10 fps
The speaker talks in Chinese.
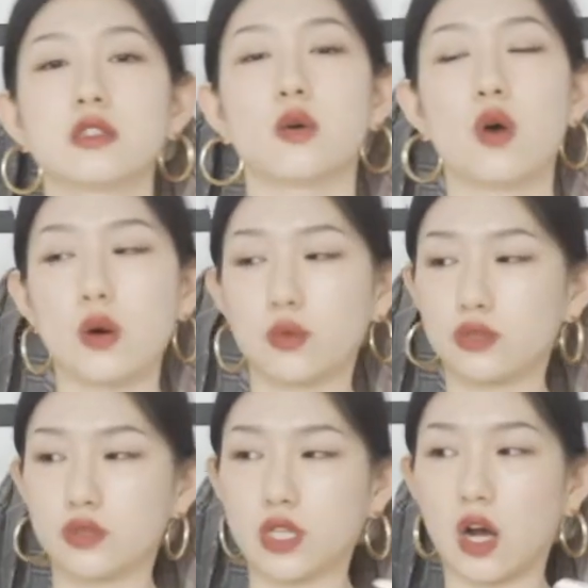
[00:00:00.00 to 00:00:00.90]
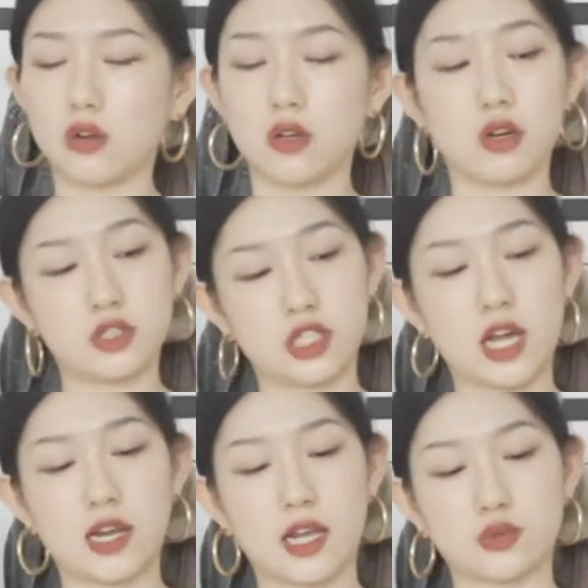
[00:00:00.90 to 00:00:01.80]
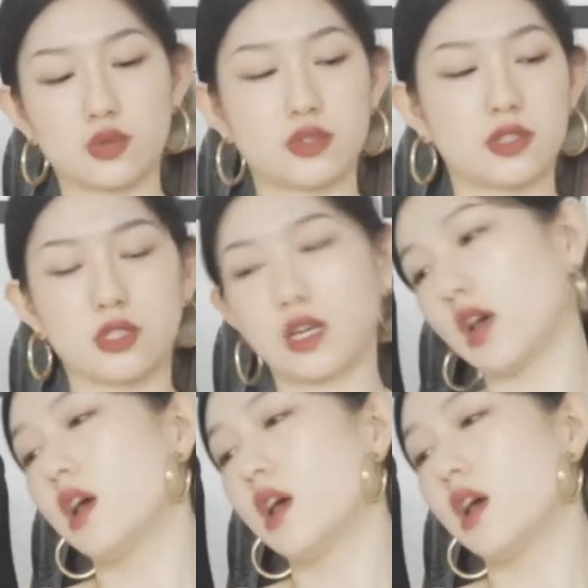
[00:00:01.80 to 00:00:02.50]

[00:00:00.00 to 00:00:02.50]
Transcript: 的话我就挑了这样两双鞋，